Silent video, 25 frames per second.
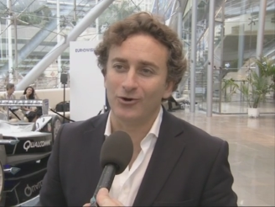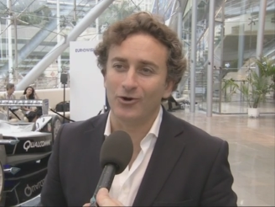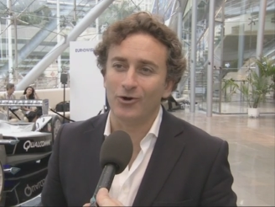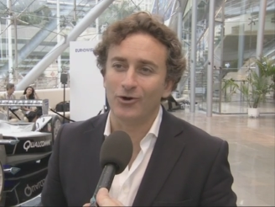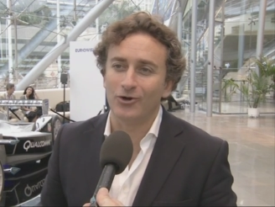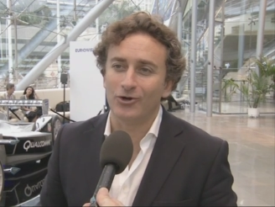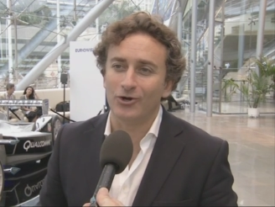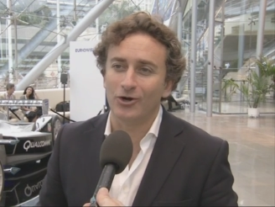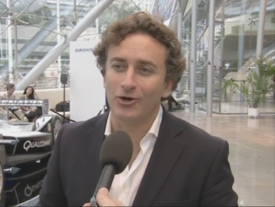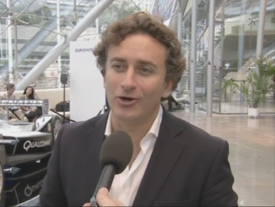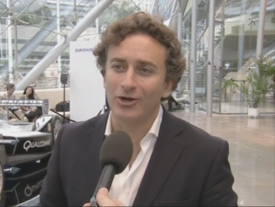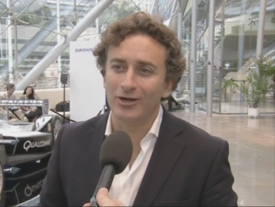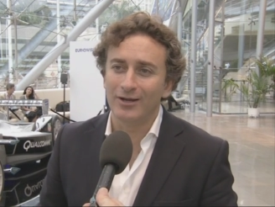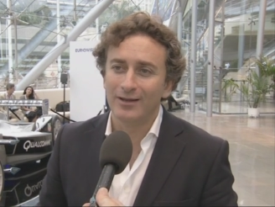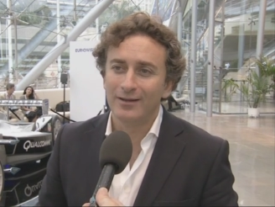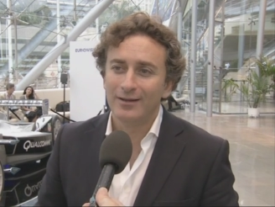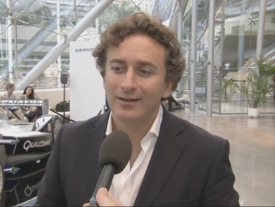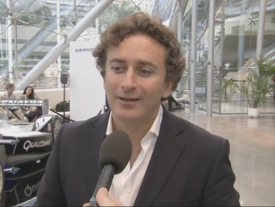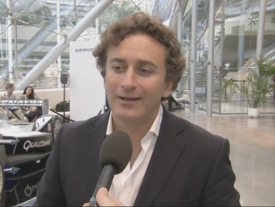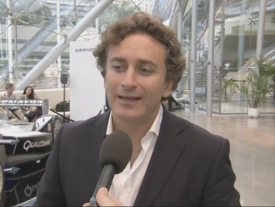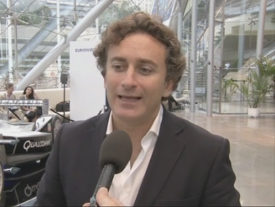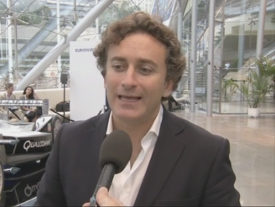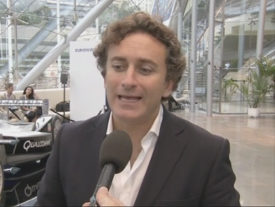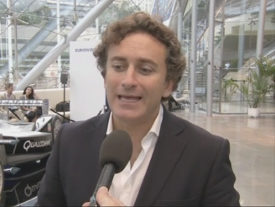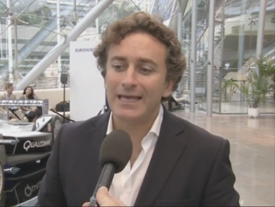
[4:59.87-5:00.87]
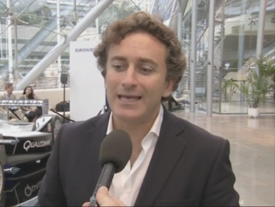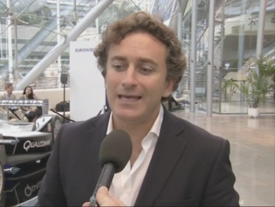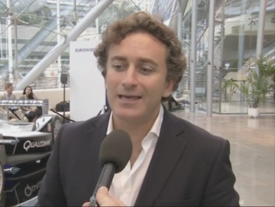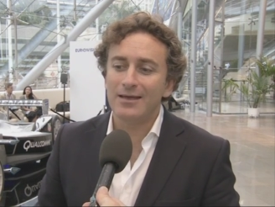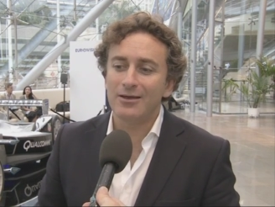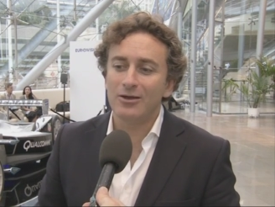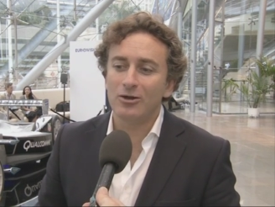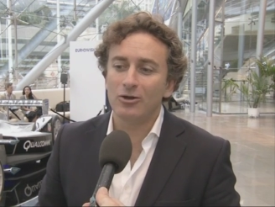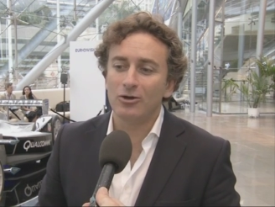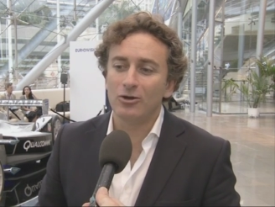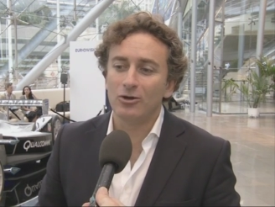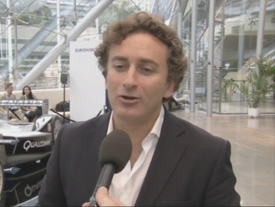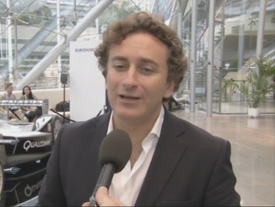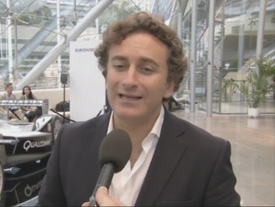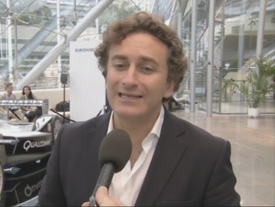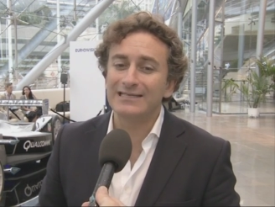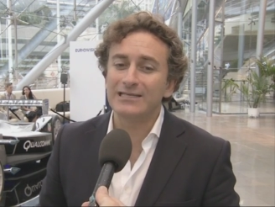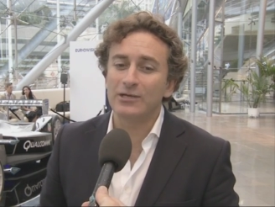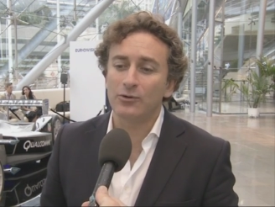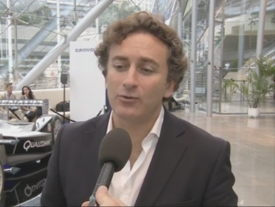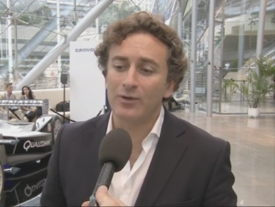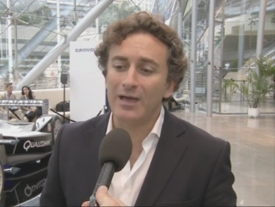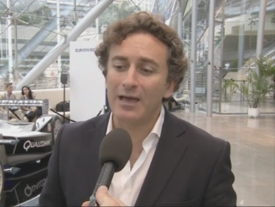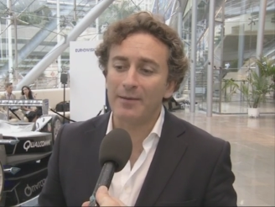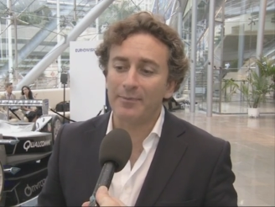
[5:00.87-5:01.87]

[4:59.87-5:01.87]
Hong Kong. Et les circuits,